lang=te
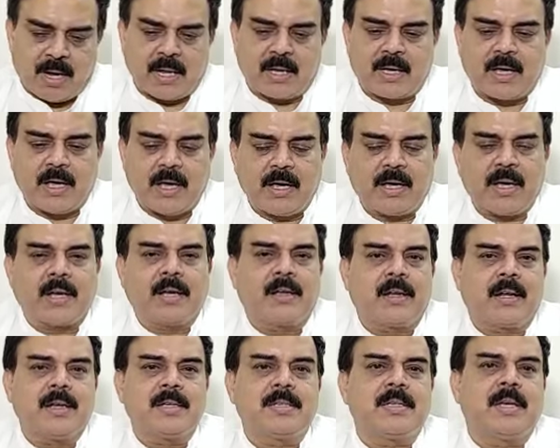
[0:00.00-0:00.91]
మనకి ఏకైక
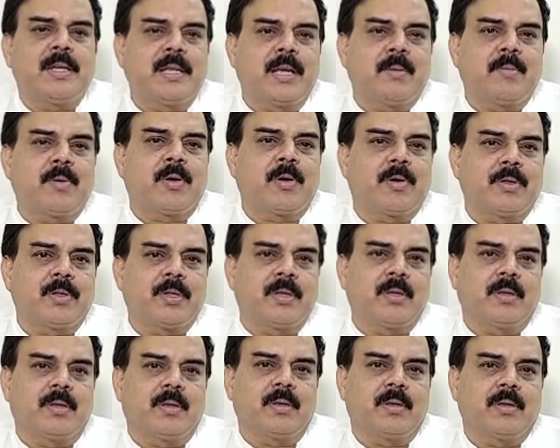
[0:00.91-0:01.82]
రాజధాని
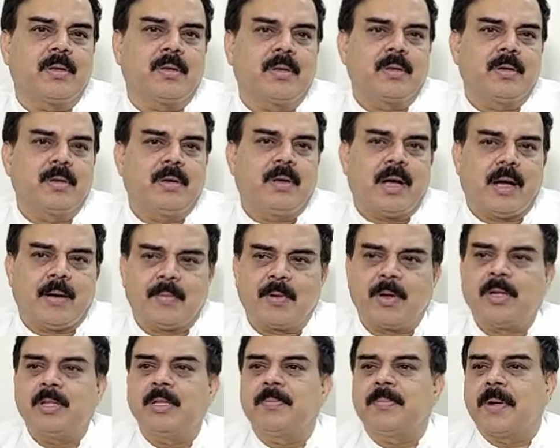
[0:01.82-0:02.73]
అమరావతి
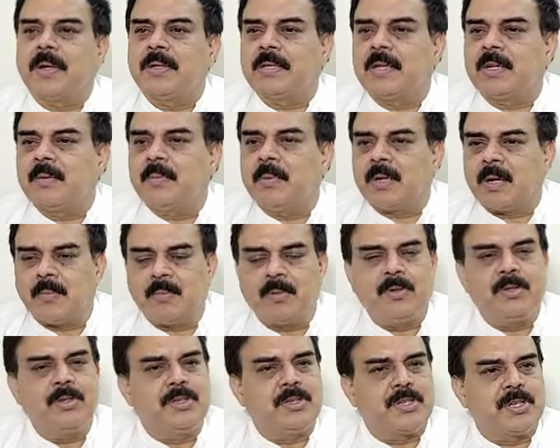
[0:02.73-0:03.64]
అమరావతి ప్రాంతాలను మనం
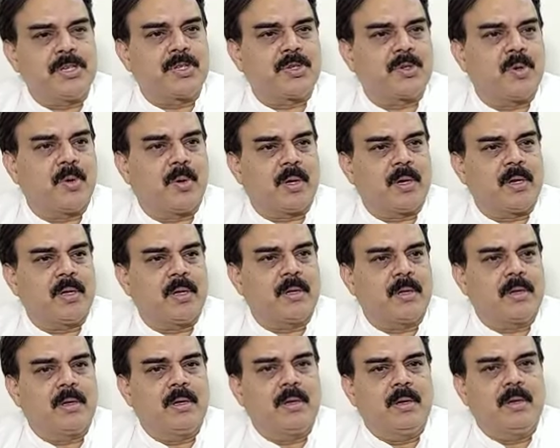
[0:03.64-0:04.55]
అభివృద్ధి చేసుకోవాలి
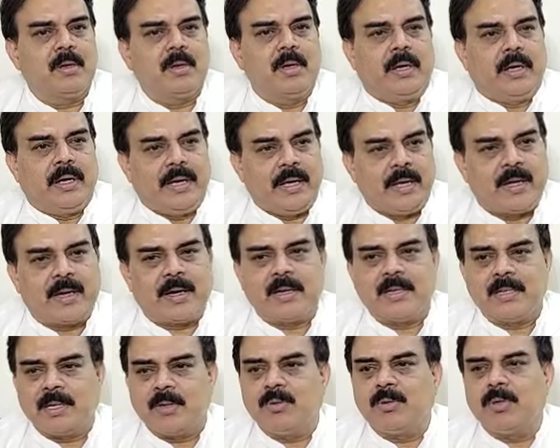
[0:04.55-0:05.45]
ఇక్కడ
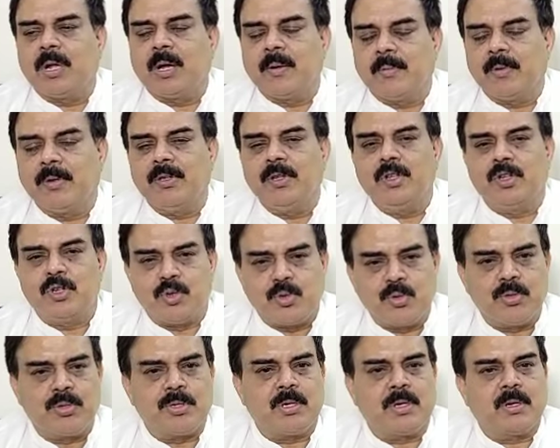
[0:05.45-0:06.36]
జరుగుతున్న అభివృద్ధి
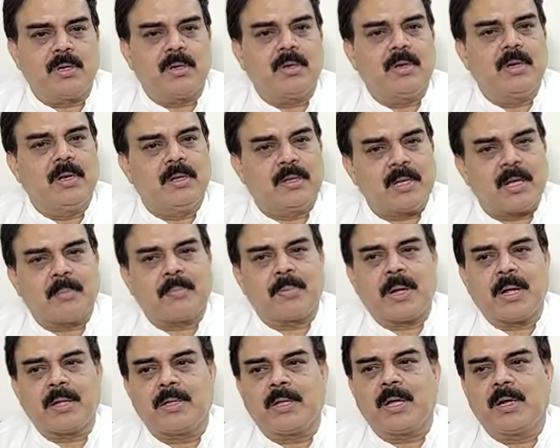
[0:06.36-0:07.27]
చూసి ఇతర
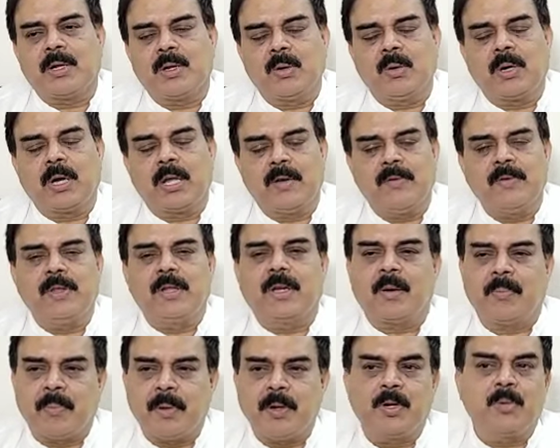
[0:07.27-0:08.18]
ప్రాంతాల్లో కూడా ఈ
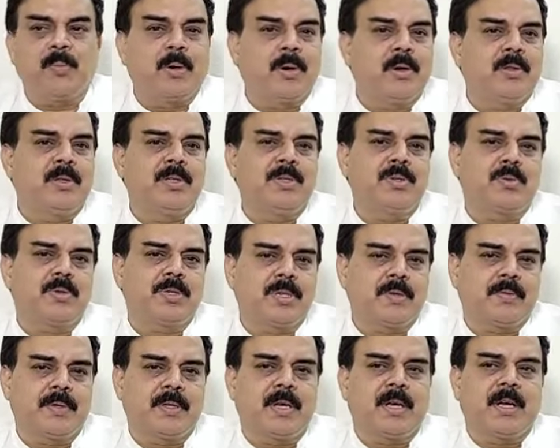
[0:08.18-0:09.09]
విధంగా పెట్టుబడులు
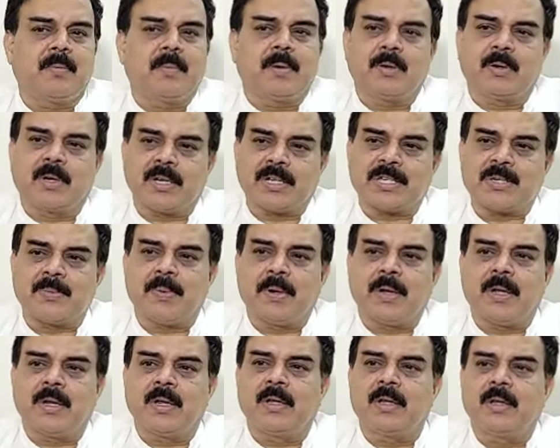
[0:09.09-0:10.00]
తీసుకొచ్చే విధంగా మనం
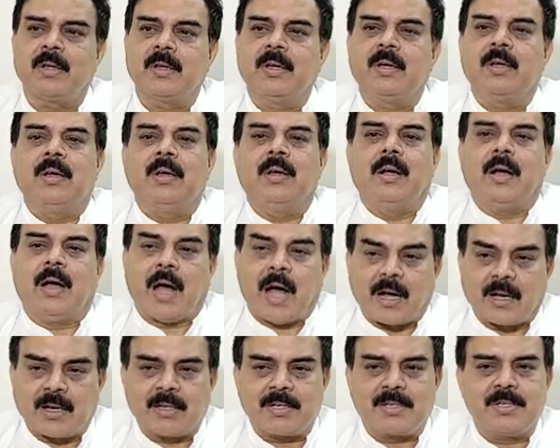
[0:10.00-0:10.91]
కష్టపడాలి
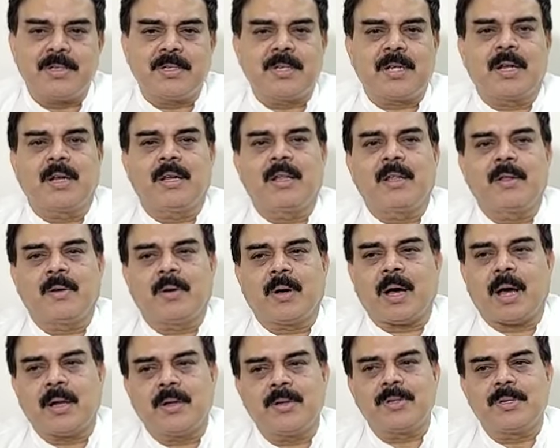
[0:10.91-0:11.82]
ఆకర్షించాలనేది
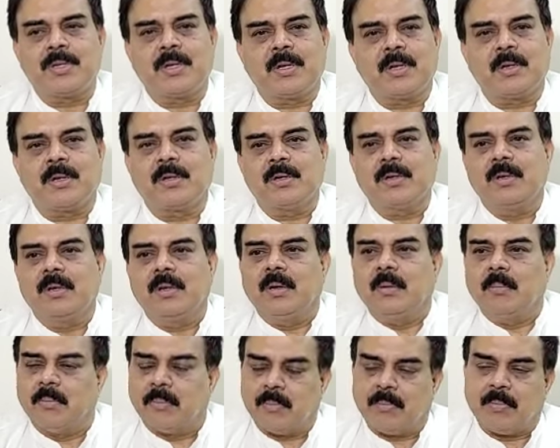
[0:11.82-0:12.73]
ఆలోచన
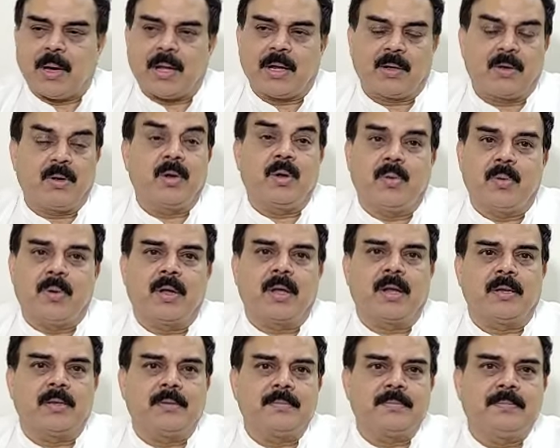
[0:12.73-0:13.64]
పాలకుల్లో
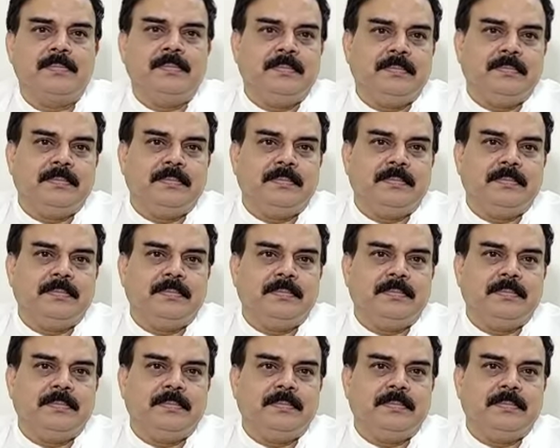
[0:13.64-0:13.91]
ఉండాలి